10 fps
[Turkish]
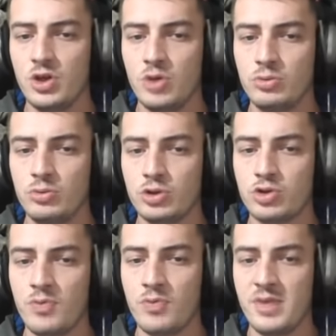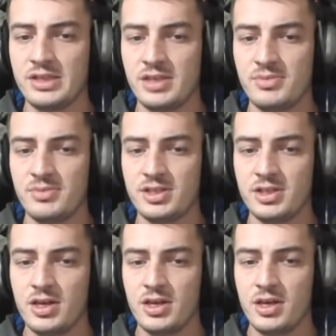Bu da son MS'miz.
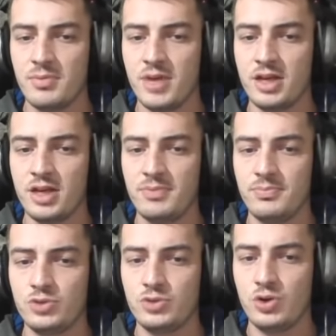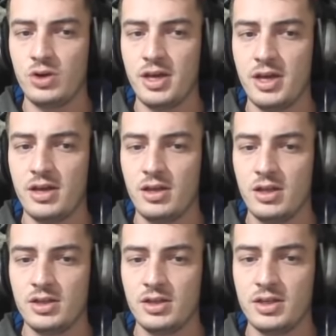Bakalım şöyle
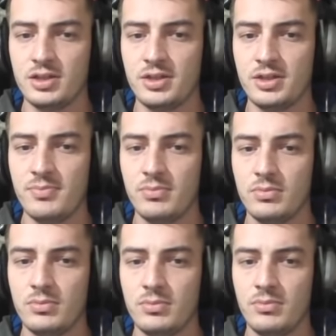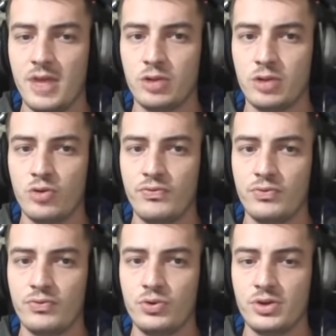tıkladım. Belt of
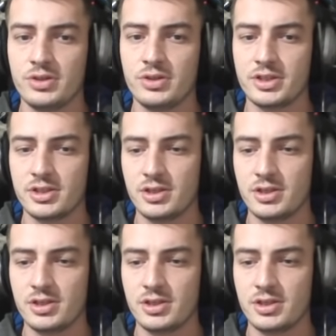Quickness.